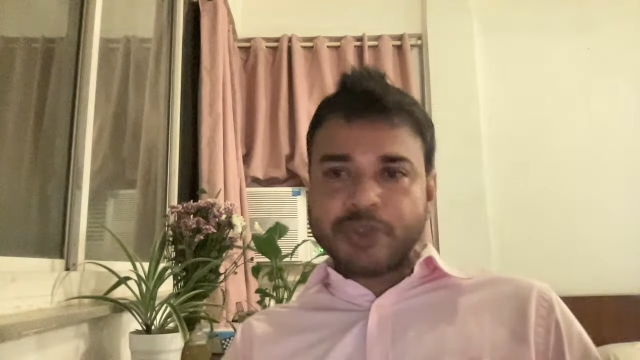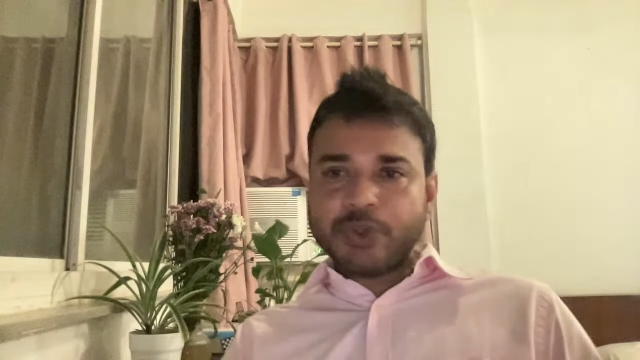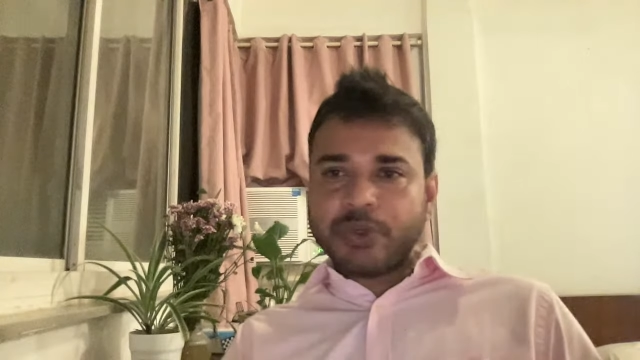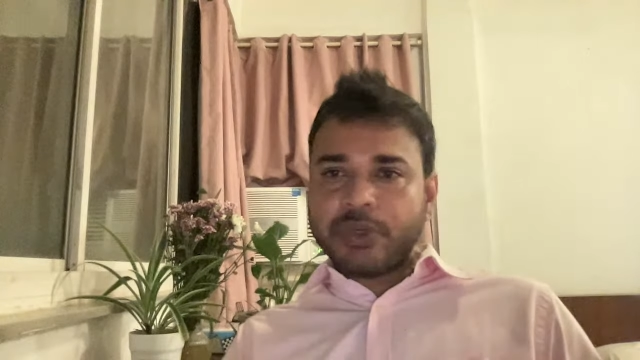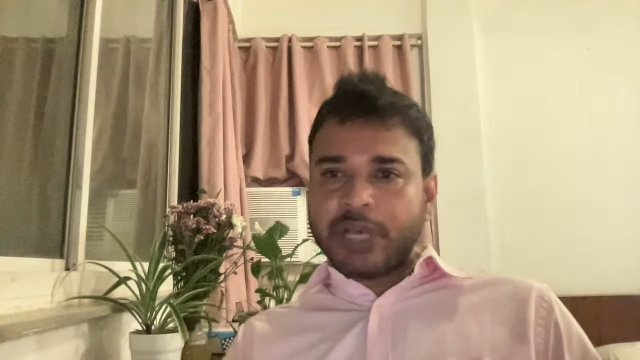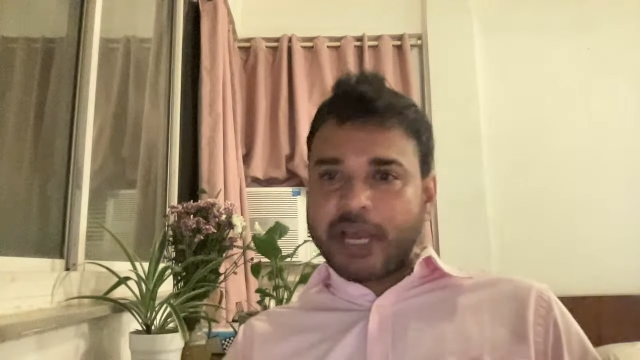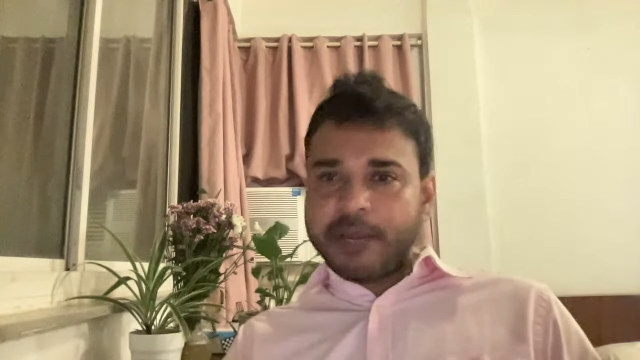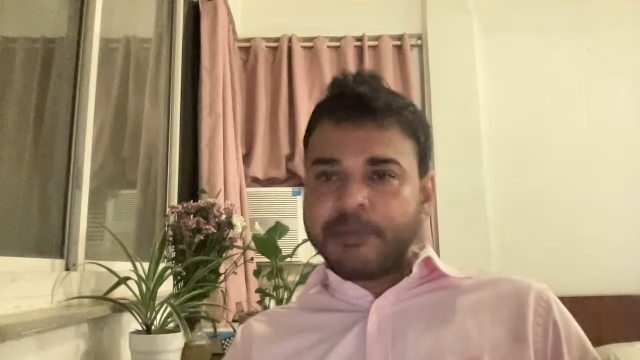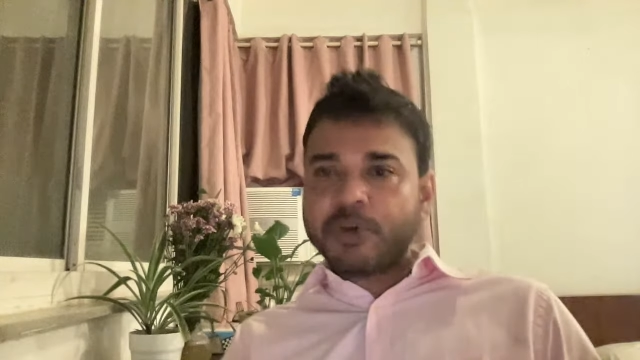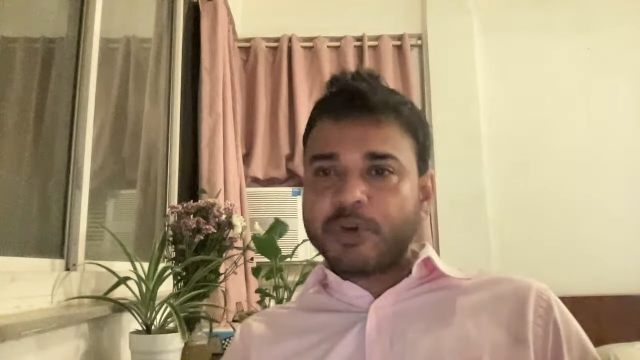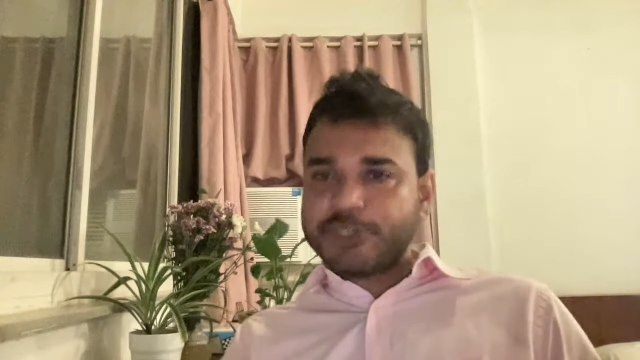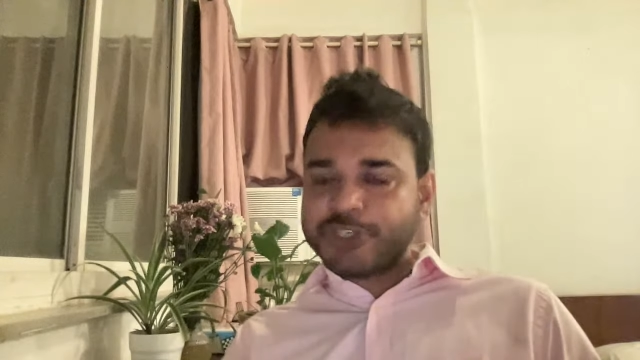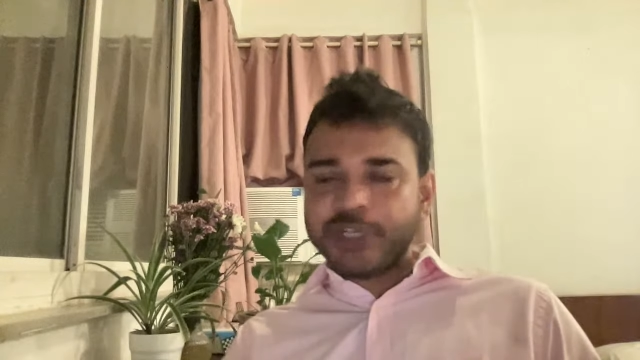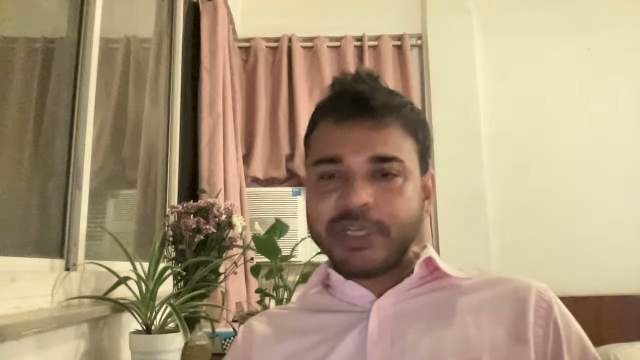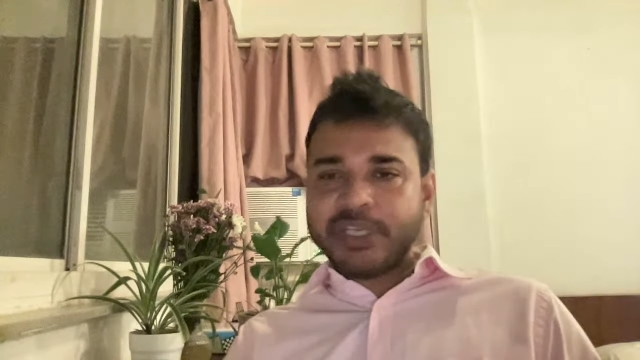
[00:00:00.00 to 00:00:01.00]
जो नाम
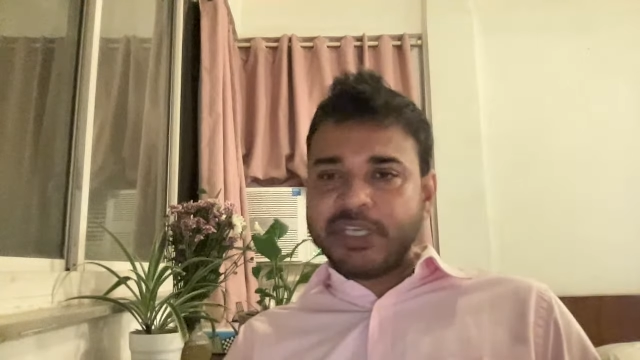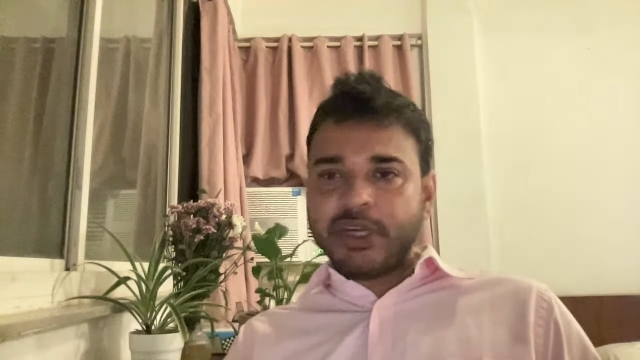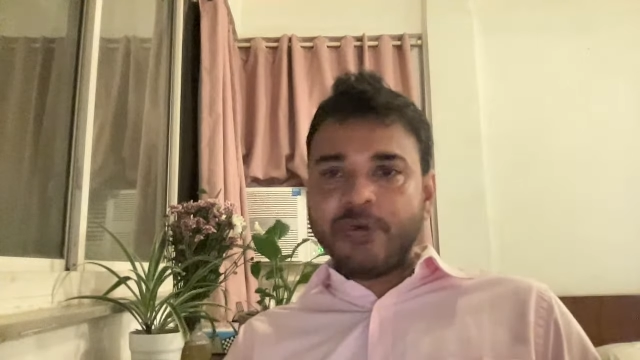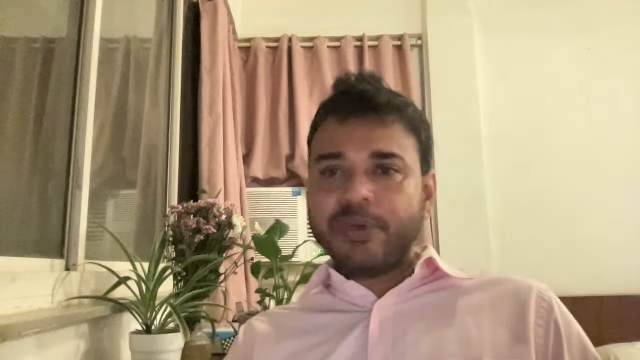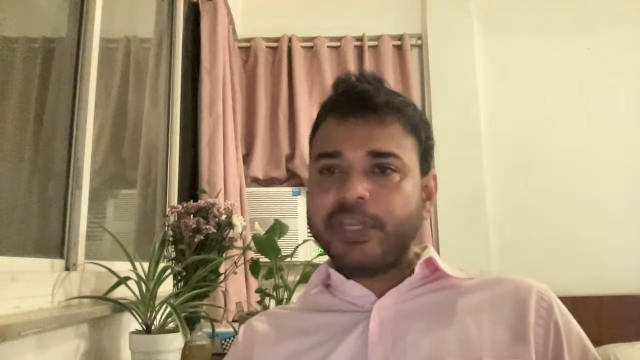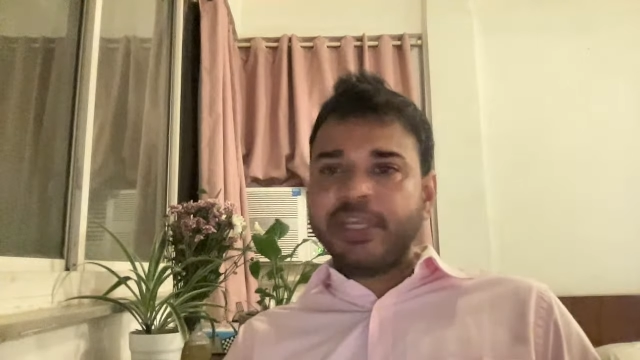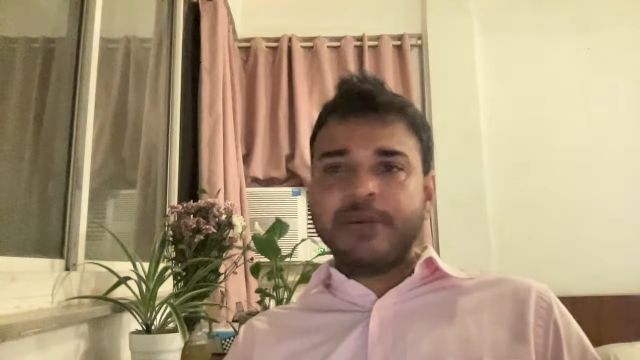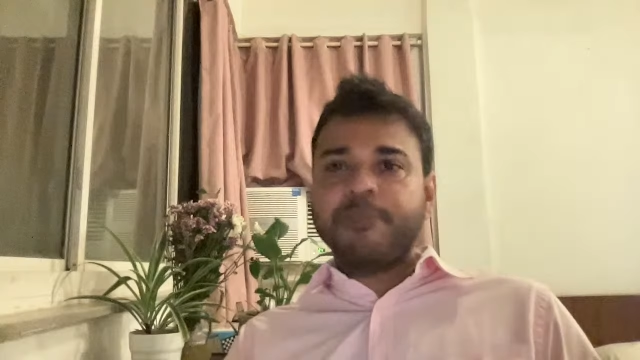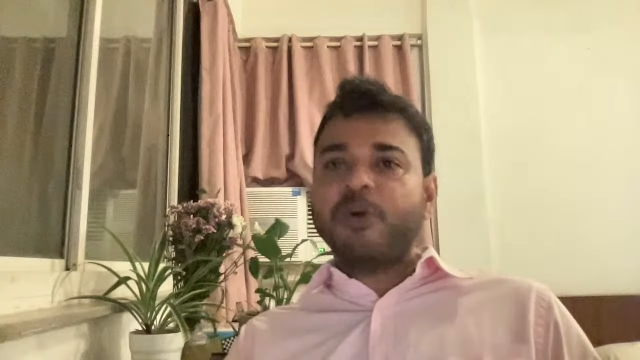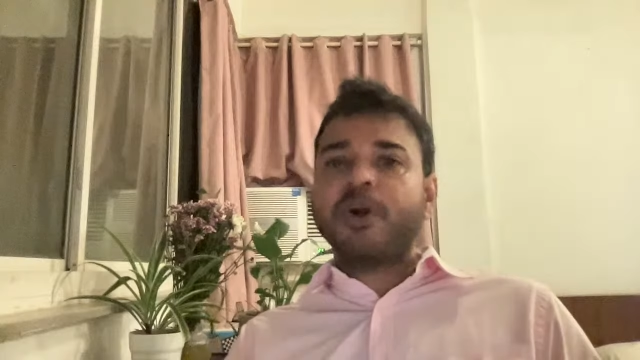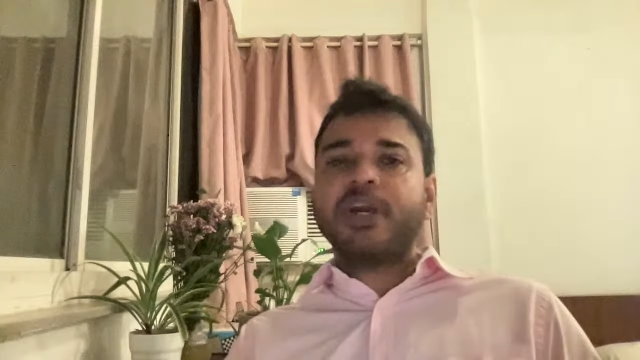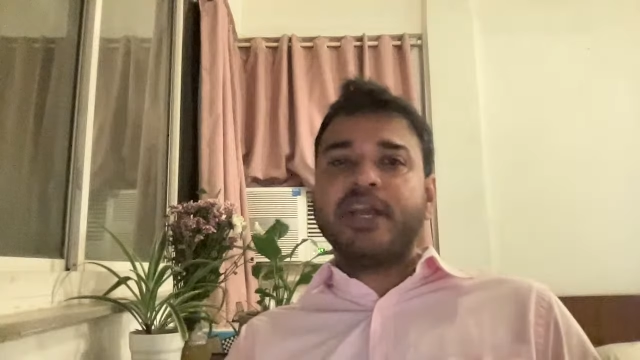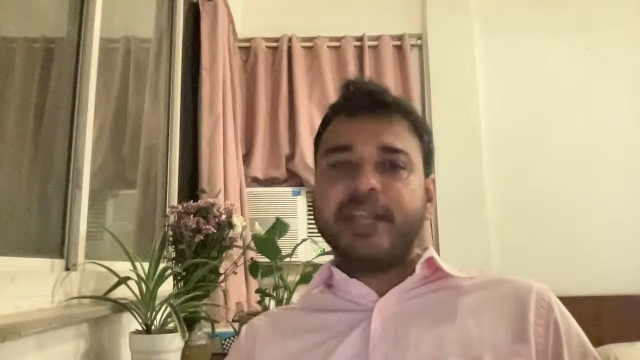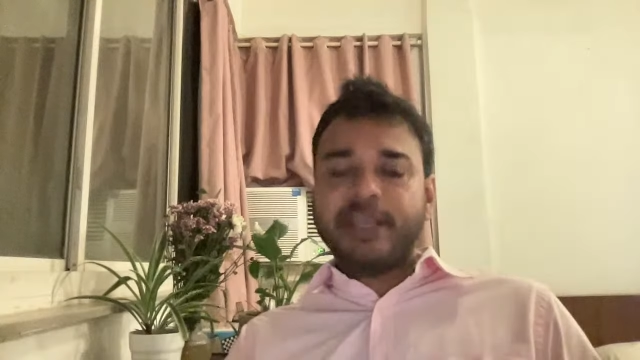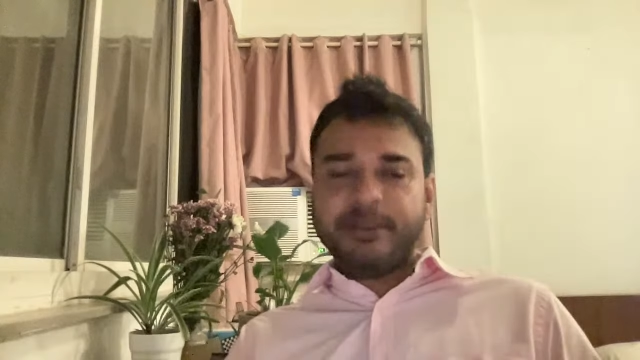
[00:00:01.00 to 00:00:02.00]
रोशन किया उन्हें ये
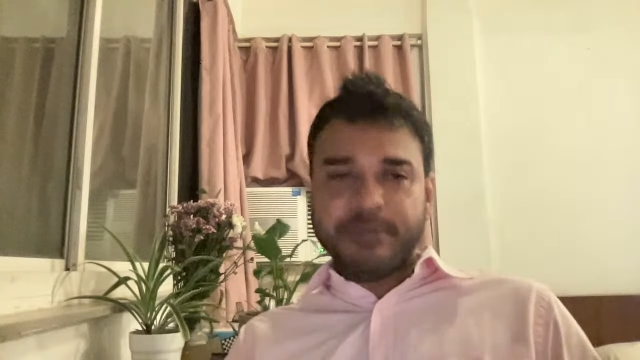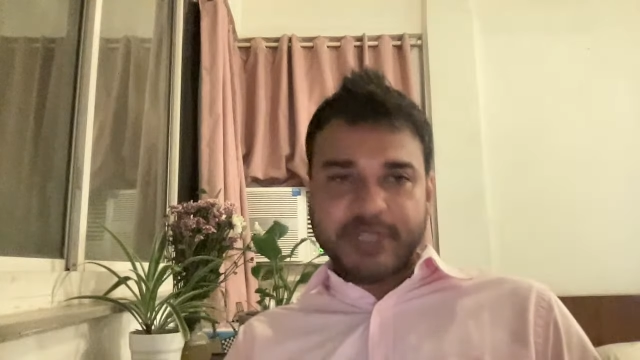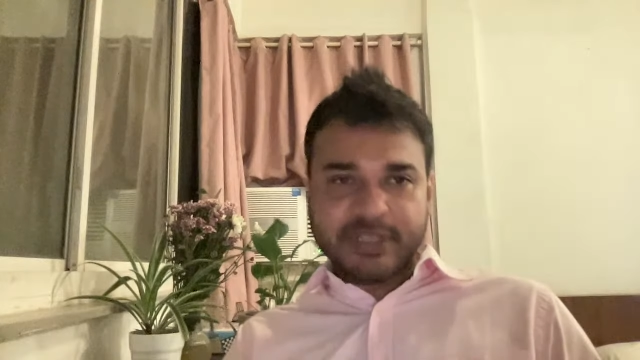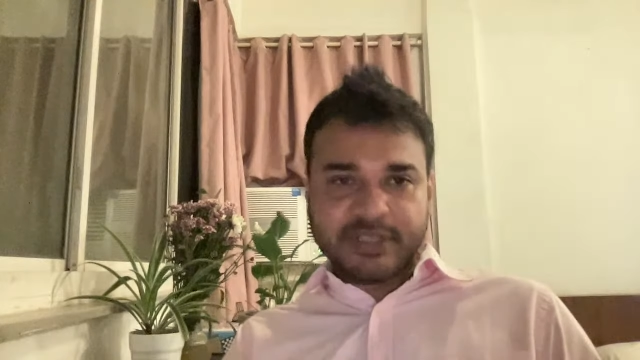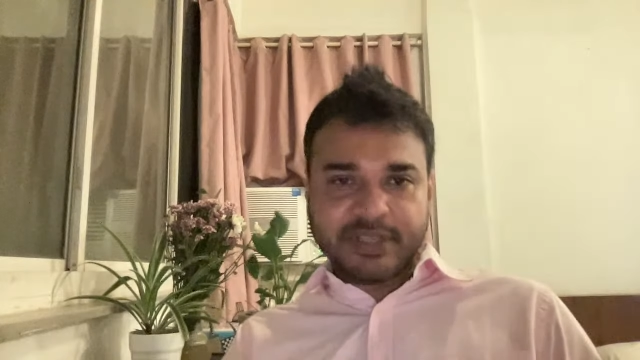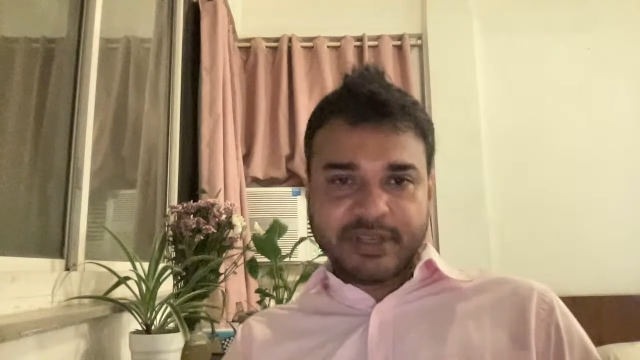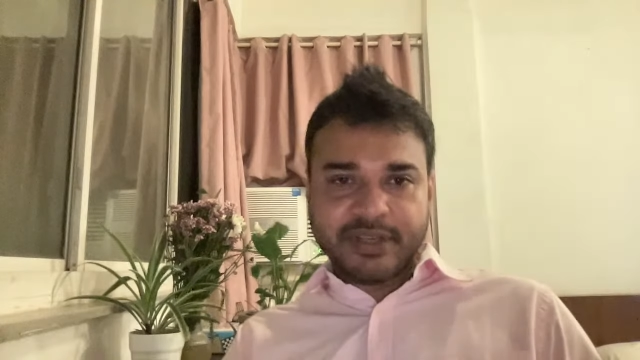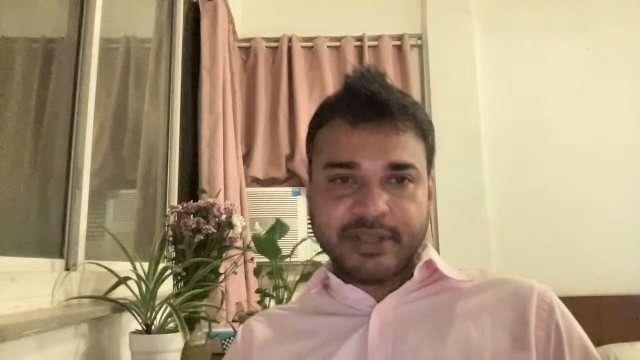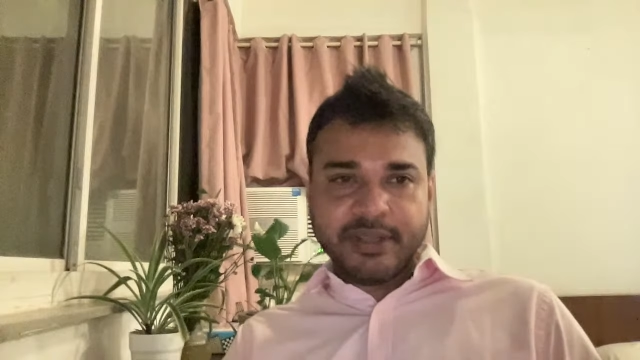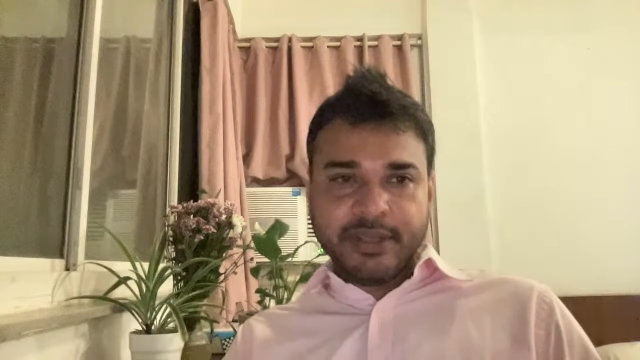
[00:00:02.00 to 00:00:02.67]
मौका नहीं मिलता